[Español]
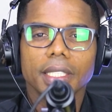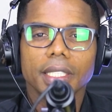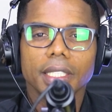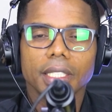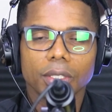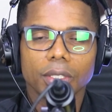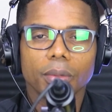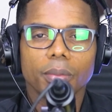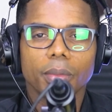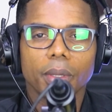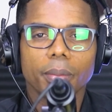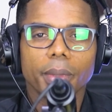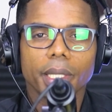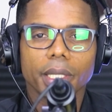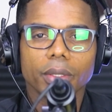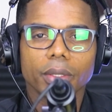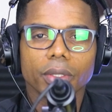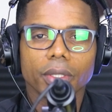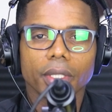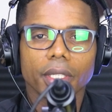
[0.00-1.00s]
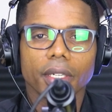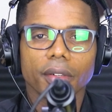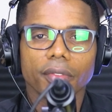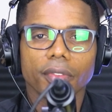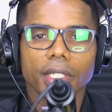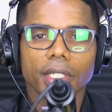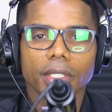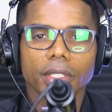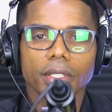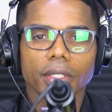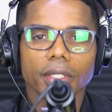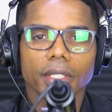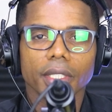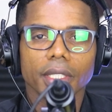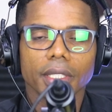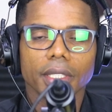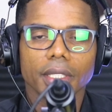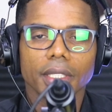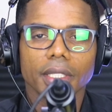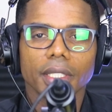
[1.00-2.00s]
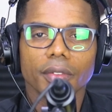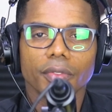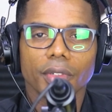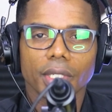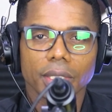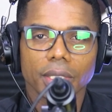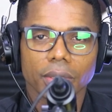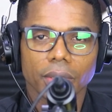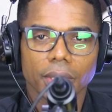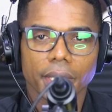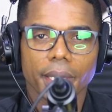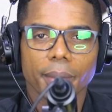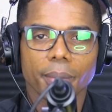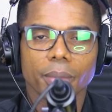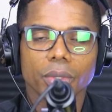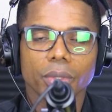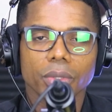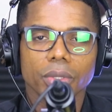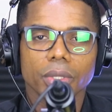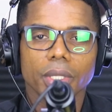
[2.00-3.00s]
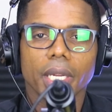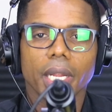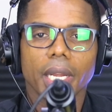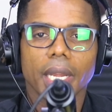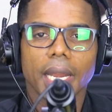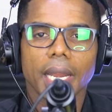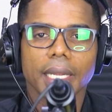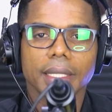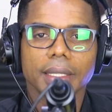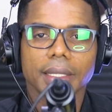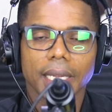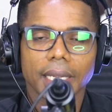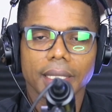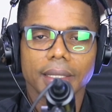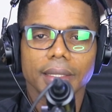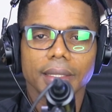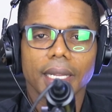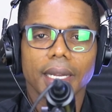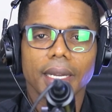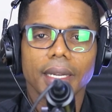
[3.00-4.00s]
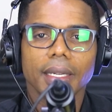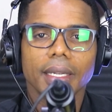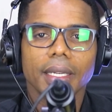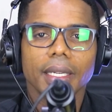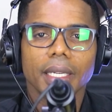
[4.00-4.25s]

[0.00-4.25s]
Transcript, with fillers: y son momentos de reflexiones. Reflexionemos en la santa